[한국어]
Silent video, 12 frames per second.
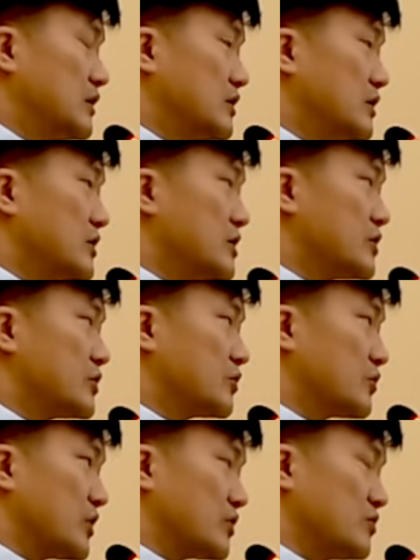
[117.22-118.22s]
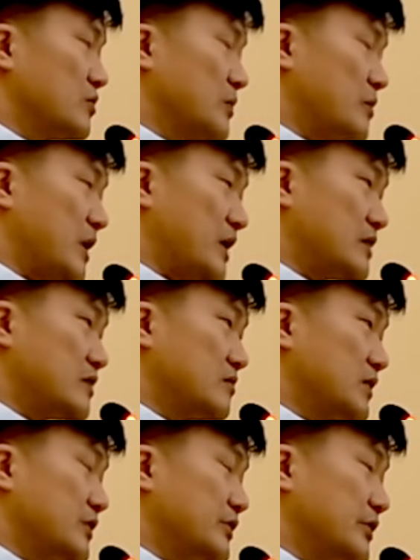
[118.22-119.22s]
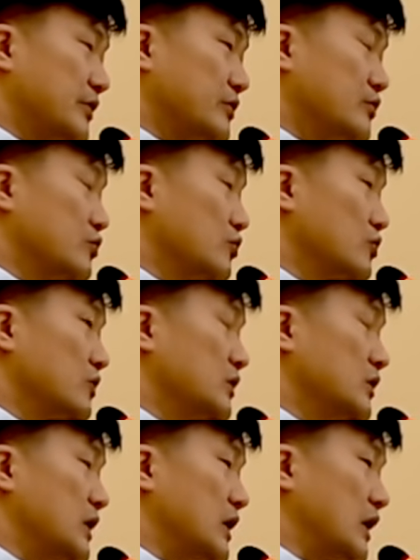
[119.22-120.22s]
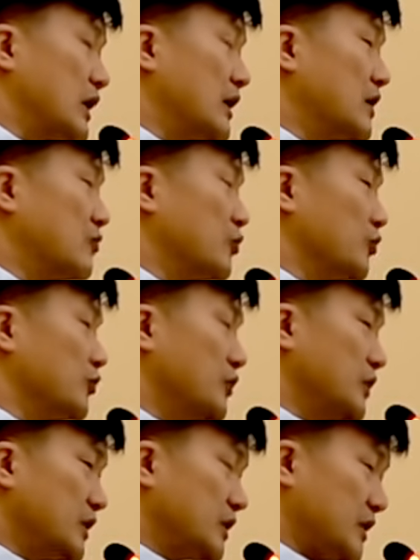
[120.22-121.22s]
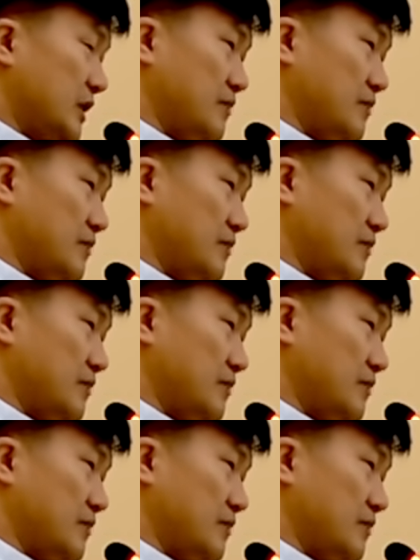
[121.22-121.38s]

실질적으로 예수님이 말씀하시려는 누룩은 인간을 부풀리는